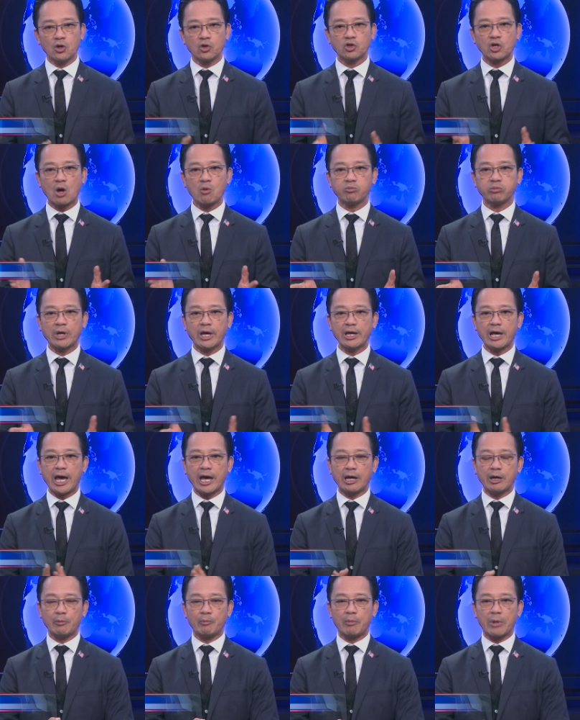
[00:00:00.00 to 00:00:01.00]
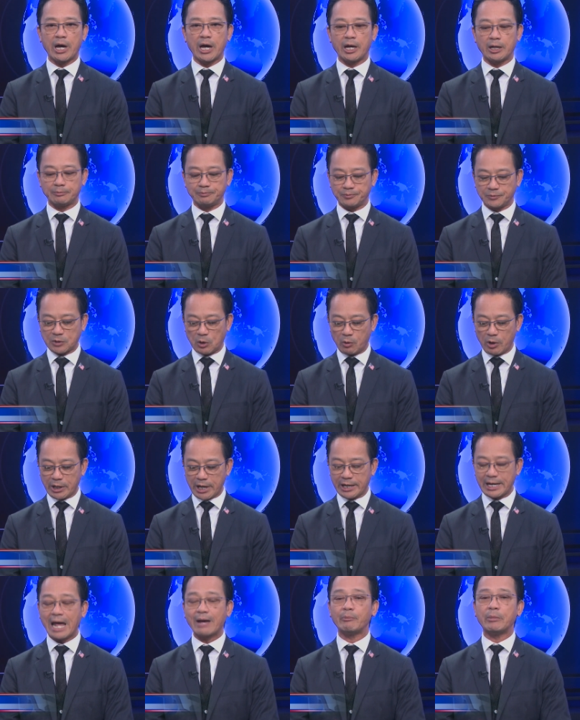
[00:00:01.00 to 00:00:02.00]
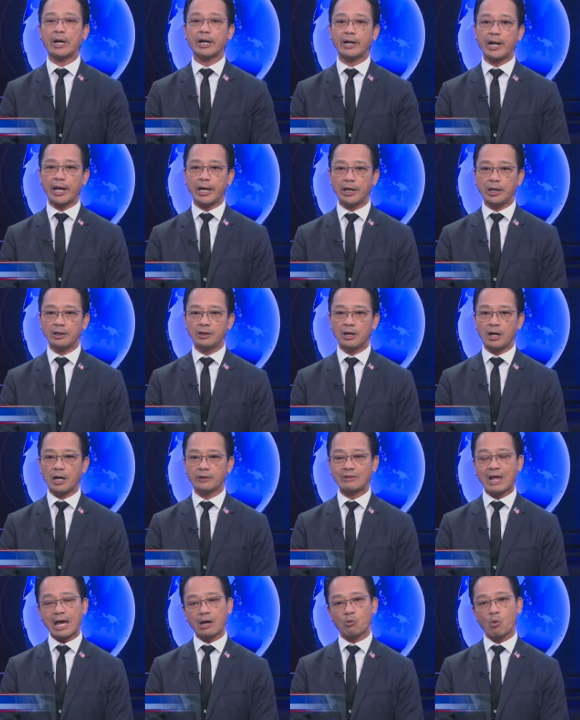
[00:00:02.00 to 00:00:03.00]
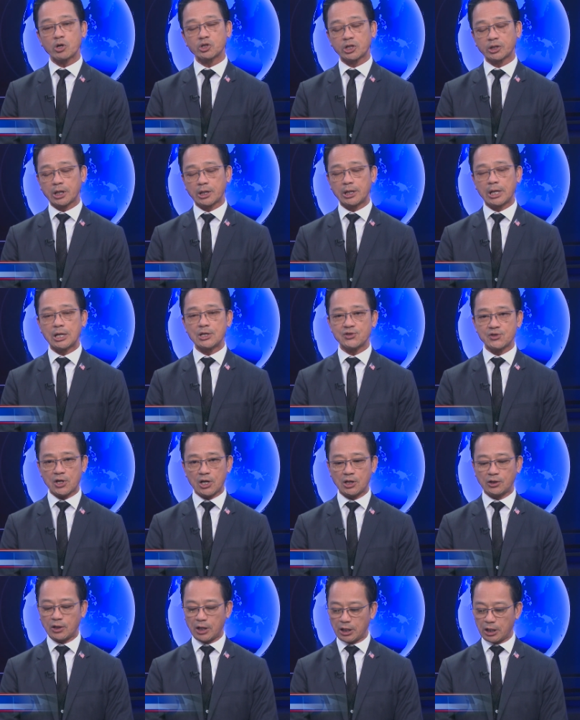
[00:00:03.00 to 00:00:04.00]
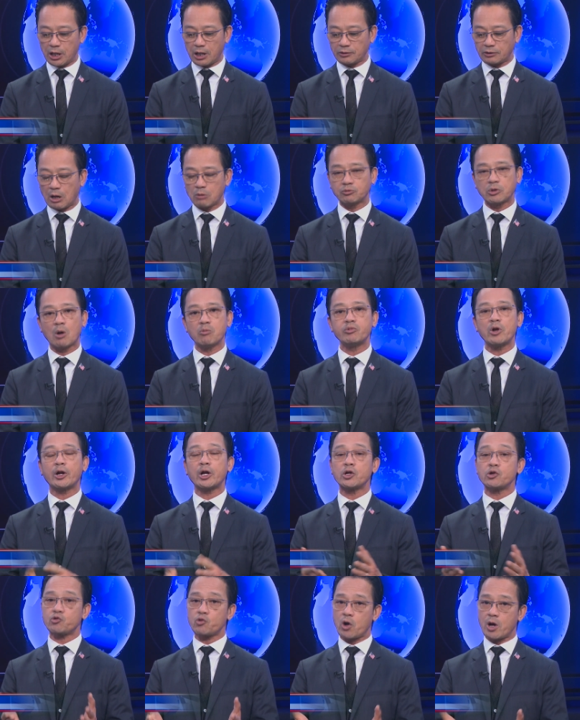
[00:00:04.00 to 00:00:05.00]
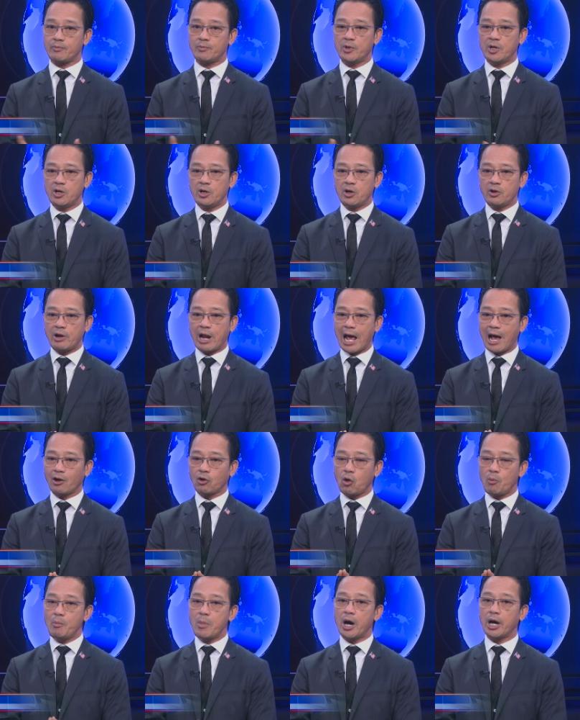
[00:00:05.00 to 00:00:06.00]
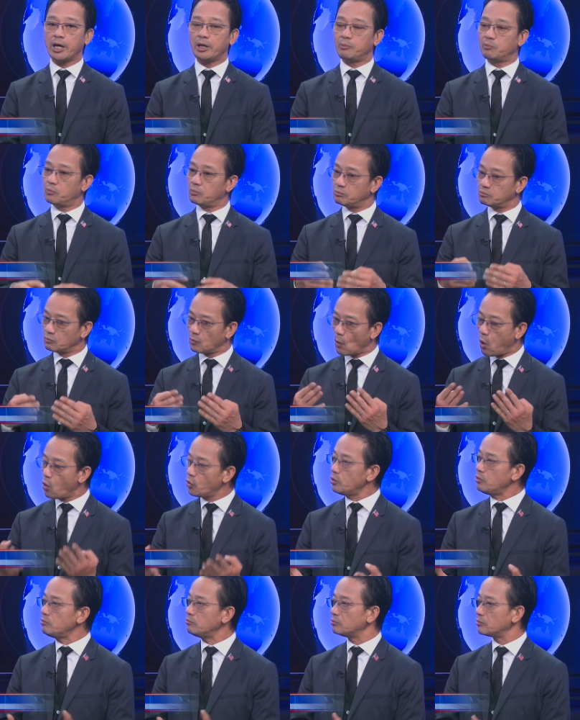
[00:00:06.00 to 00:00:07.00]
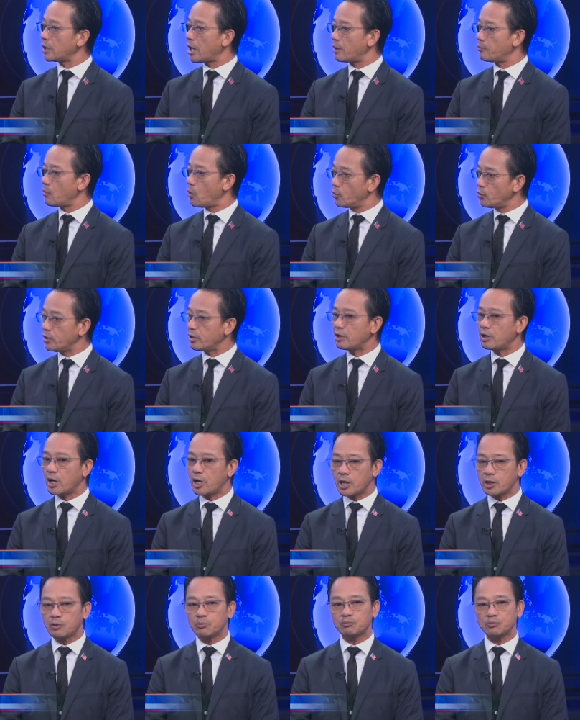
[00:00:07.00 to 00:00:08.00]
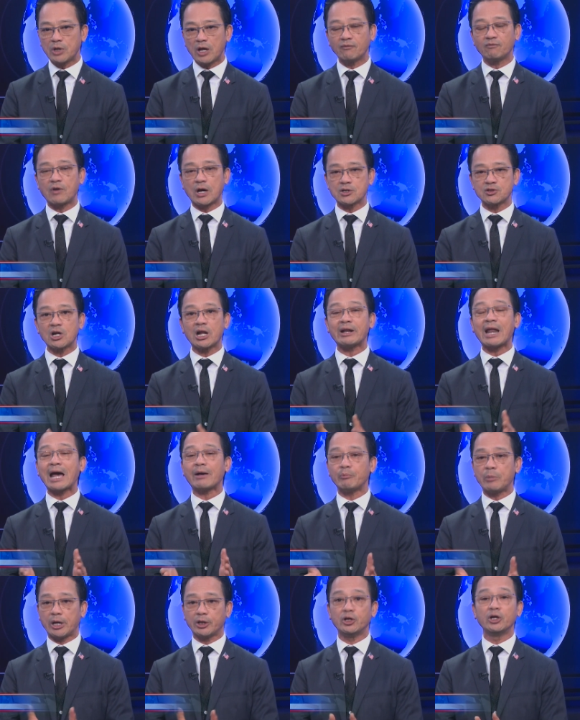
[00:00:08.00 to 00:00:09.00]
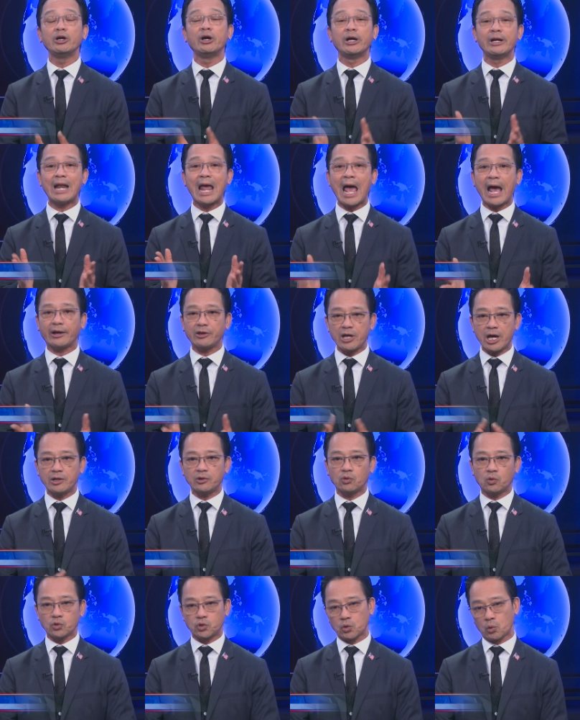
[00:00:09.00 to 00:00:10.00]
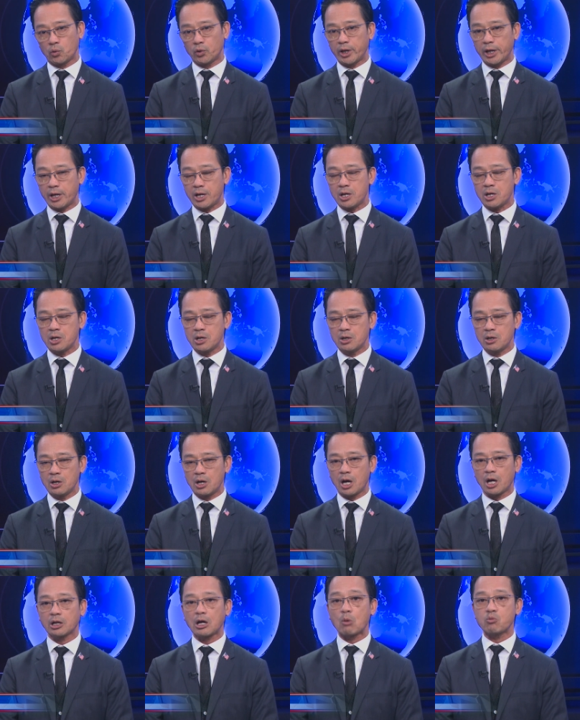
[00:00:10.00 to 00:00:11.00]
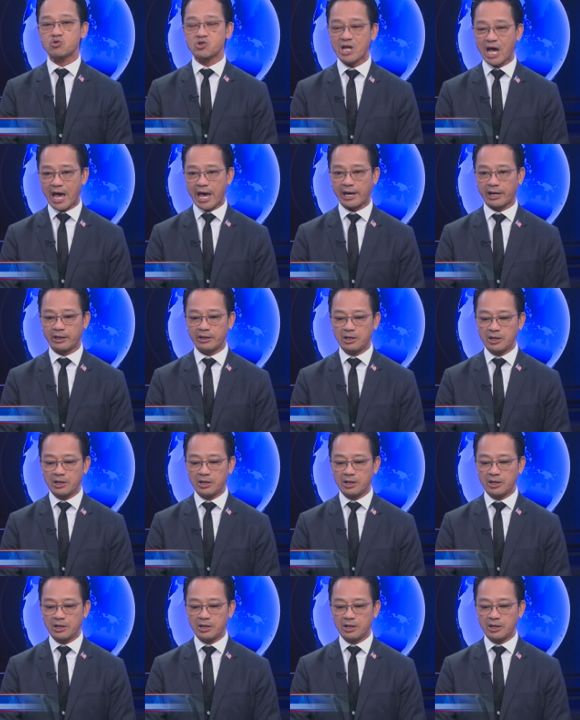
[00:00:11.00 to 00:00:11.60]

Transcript: trong cái ngày mà trong cái ngày đặc biệt này uh, tại Washington DC thì uh, tổng thống Donald Trump đã có mời bốn à, bốn ờ, nhân vật rất là đặc biệt những người nạn nhân của chủ nghĩa à, cộng sản